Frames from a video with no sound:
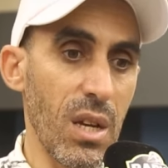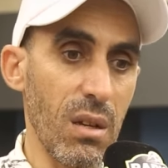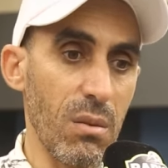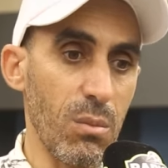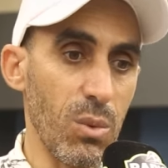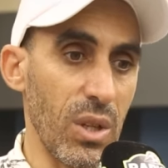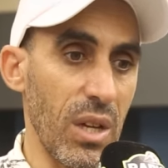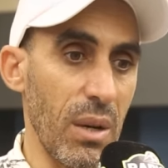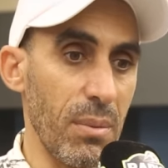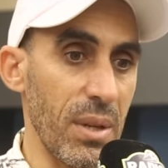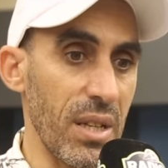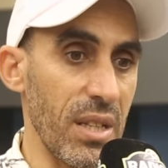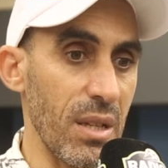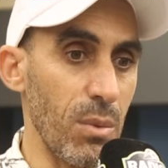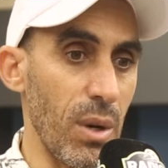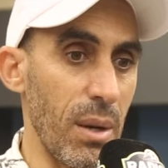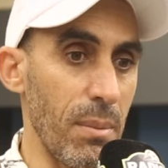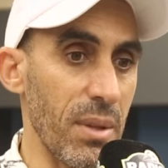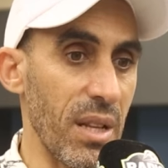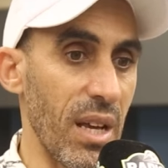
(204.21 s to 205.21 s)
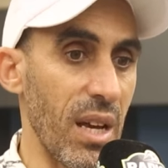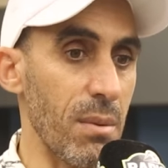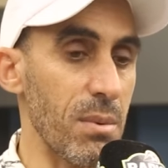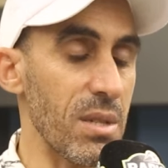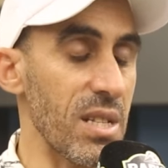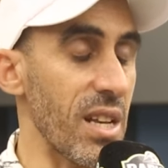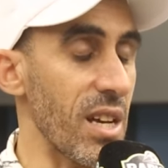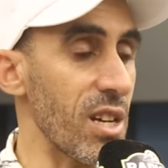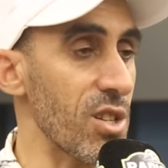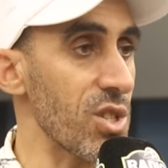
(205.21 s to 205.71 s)
المركب الرياضي محمد
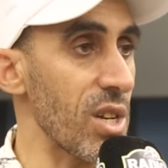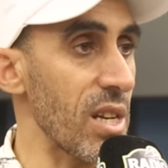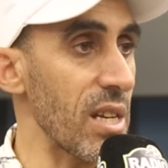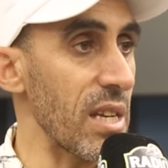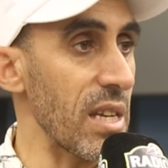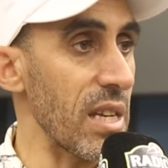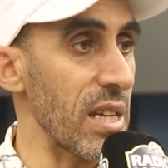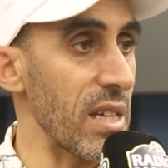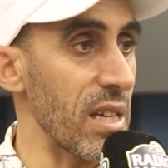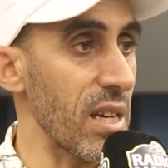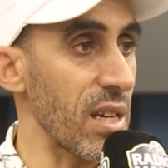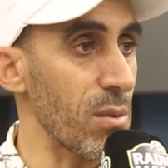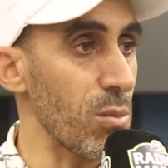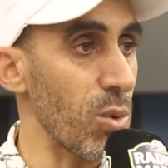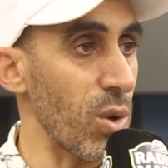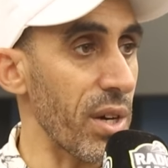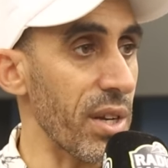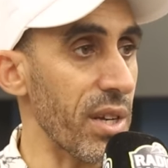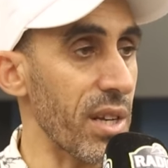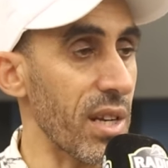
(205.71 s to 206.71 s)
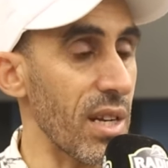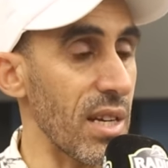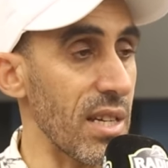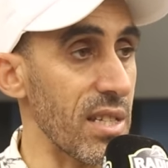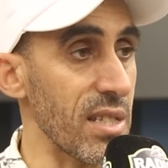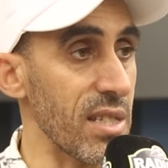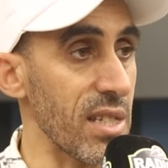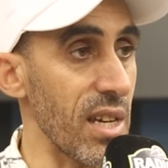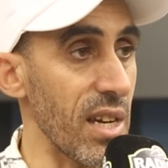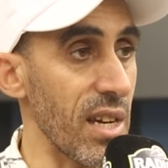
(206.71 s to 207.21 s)
الخامس الاجل اللي هي مقرره
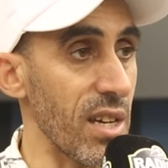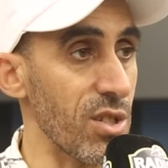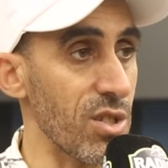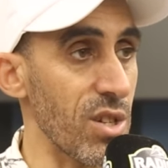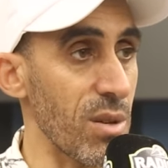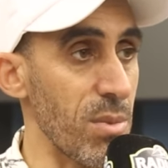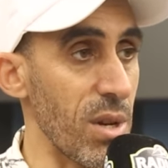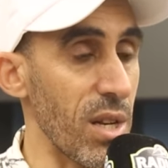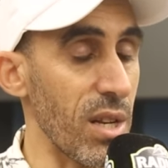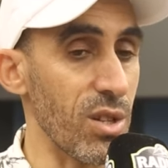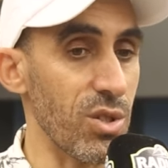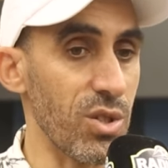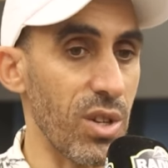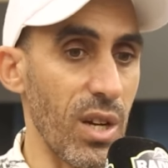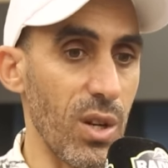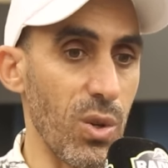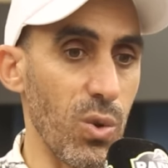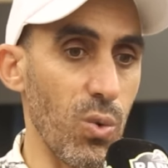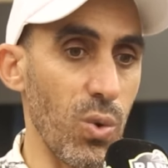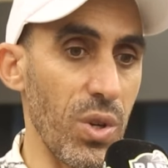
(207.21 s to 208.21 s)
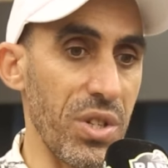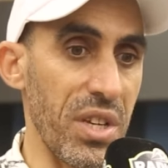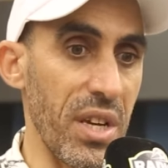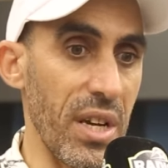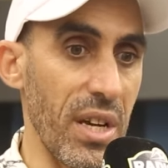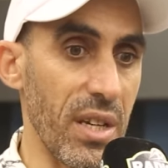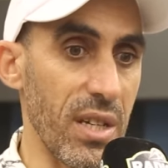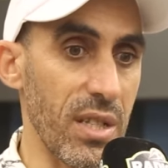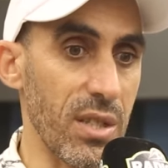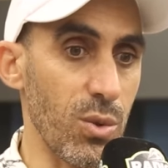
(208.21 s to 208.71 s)
لانتهاء جميع الاشغال هو
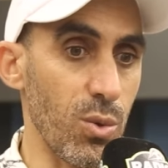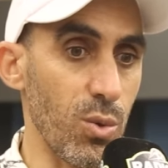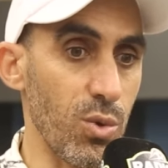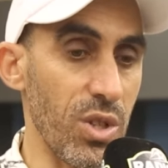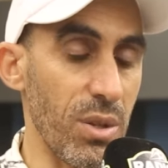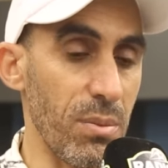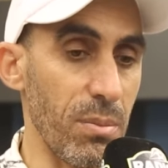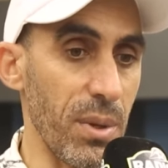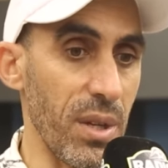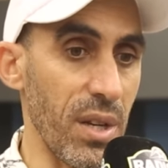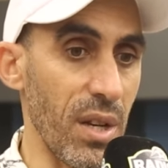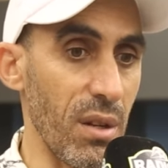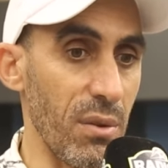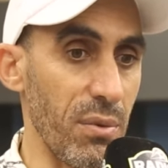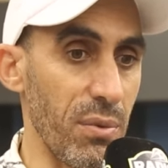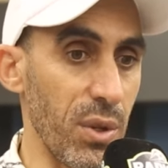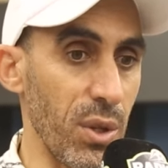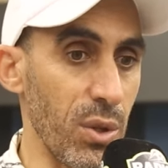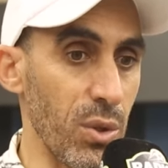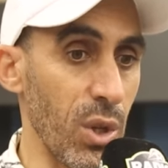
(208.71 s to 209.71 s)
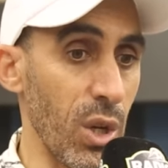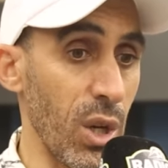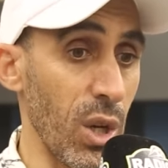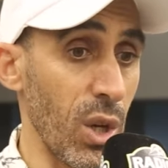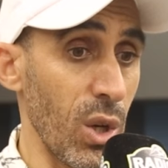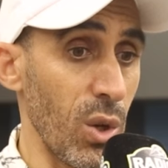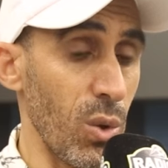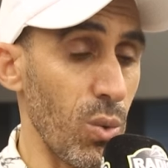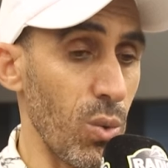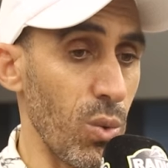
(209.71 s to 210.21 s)
نهايه دجنبر
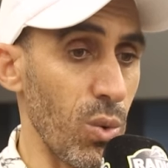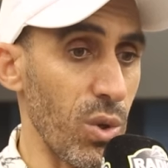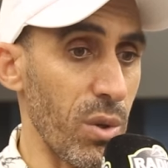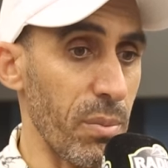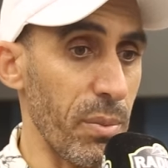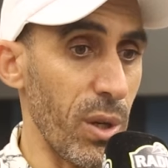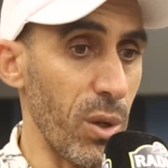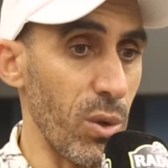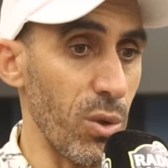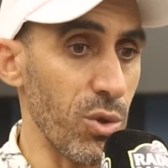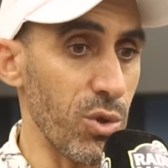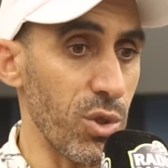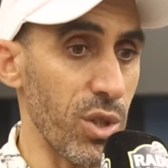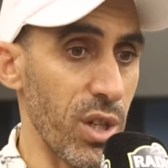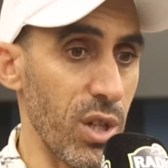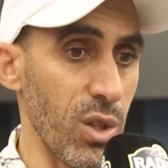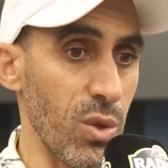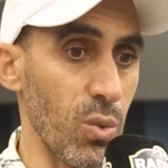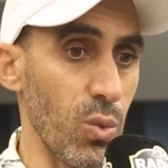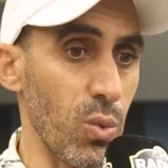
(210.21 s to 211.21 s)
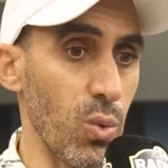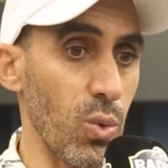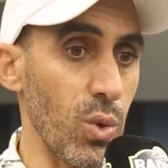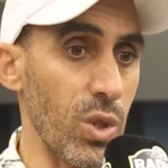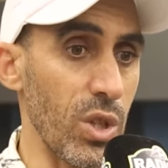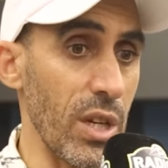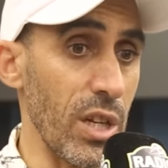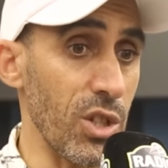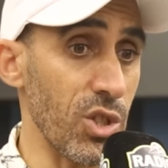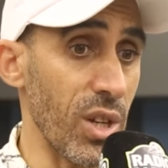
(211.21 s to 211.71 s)
2024
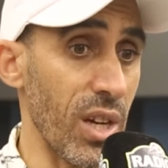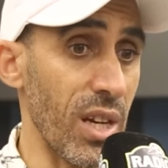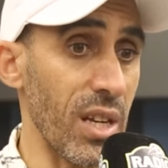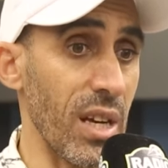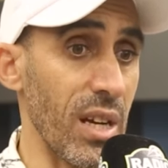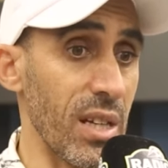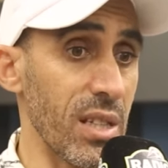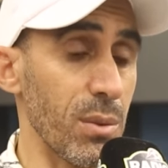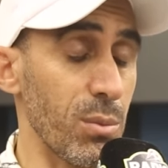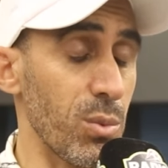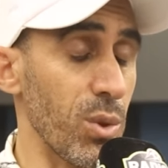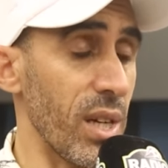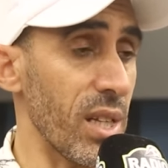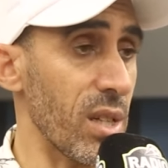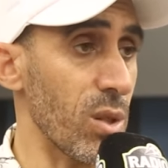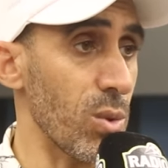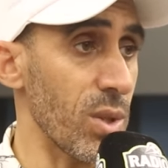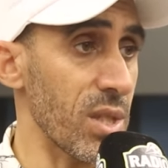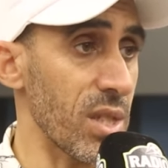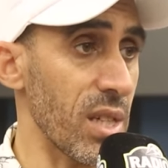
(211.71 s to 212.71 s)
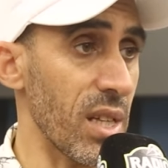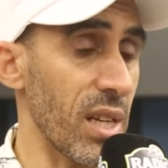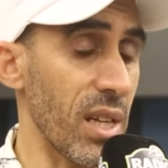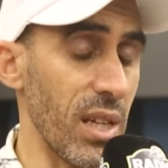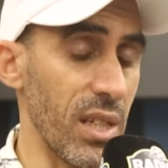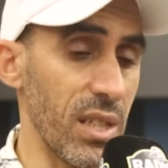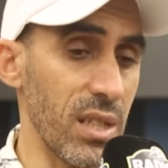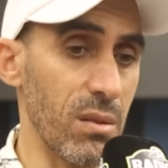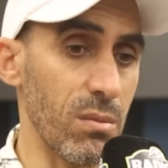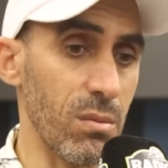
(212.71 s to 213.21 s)
والاشغال غادا بواحد الوتيره
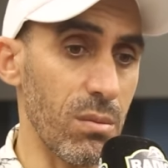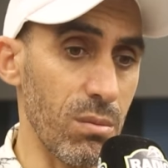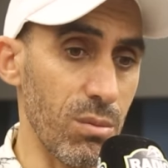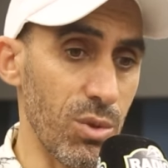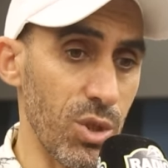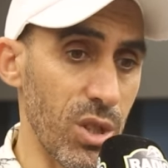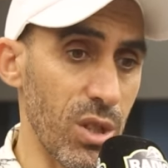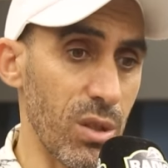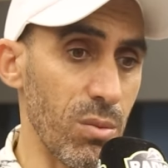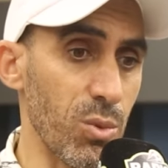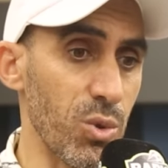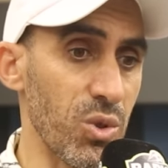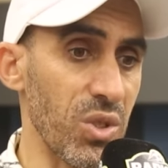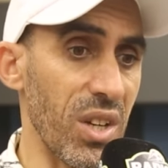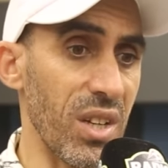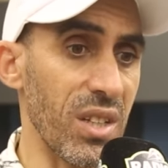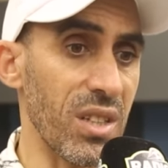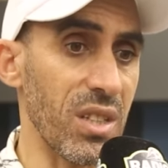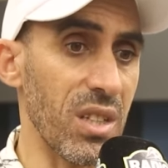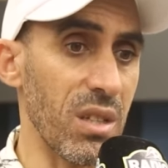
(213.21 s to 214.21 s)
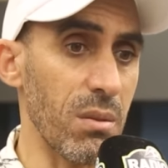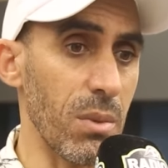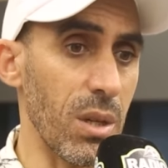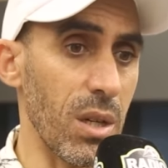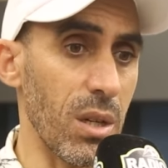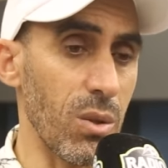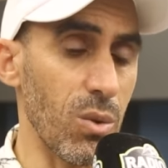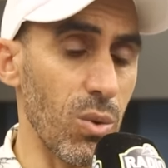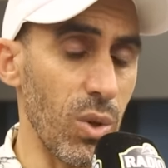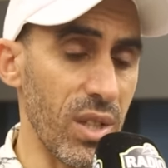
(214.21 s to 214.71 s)
يعني جد
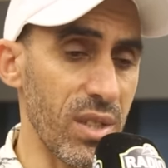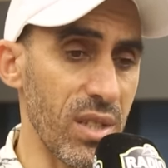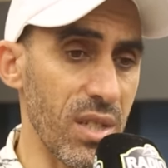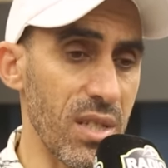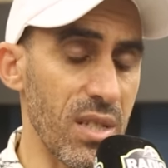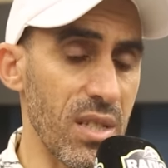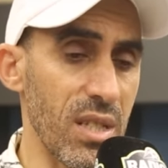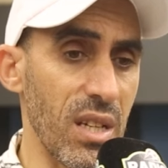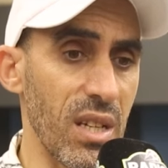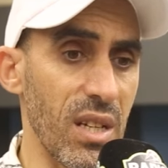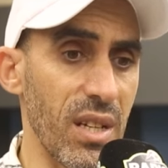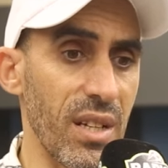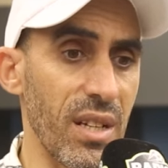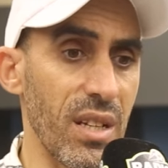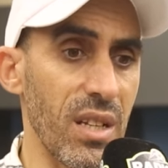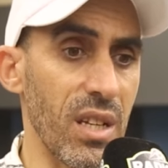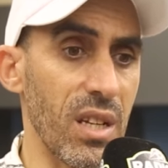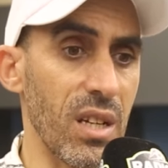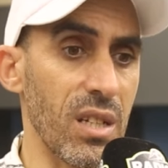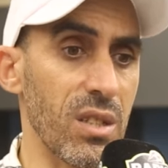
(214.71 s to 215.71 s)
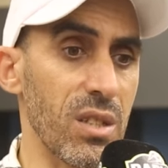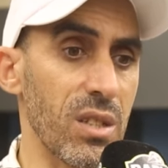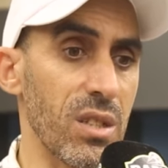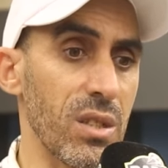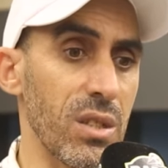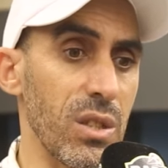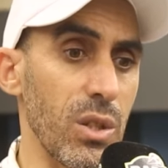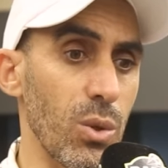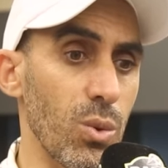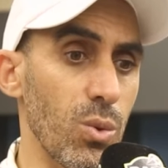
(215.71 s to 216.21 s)
متقدمه وحتى الزيارات اللي
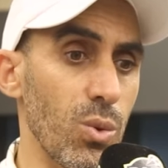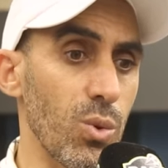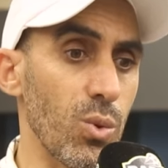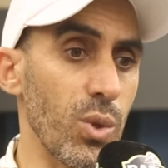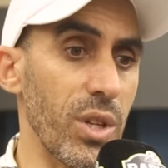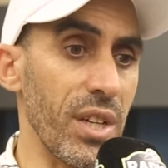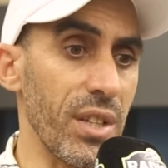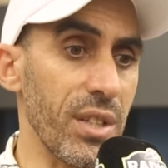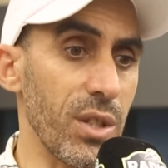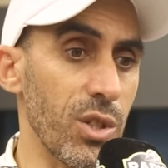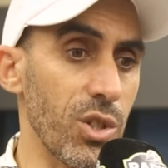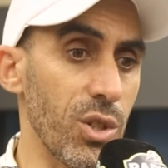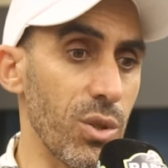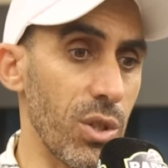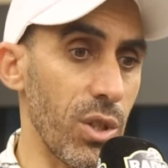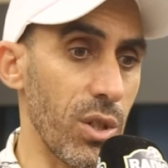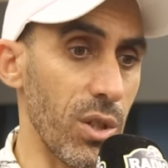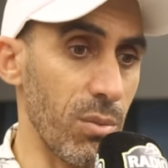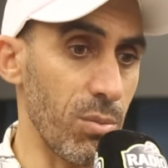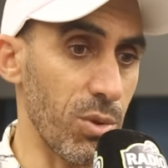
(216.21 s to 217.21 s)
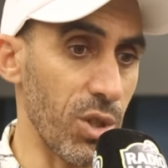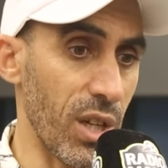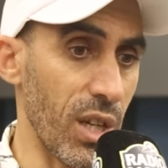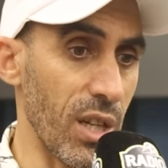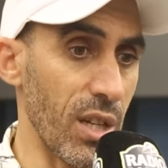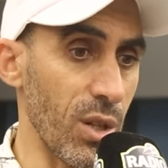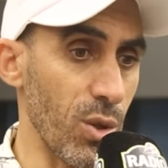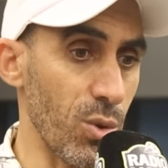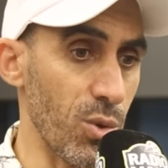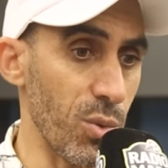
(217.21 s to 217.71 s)
كنديروا له يعني
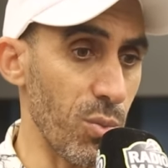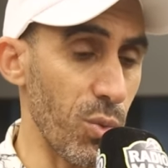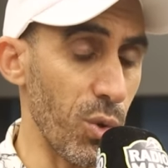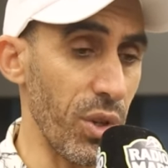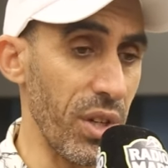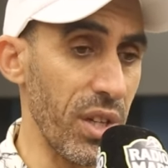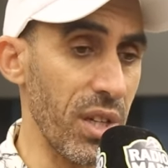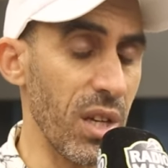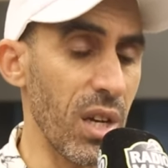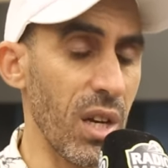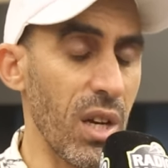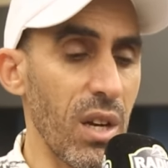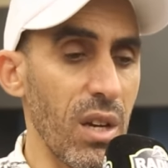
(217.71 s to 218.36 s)
بشكل اسبوعي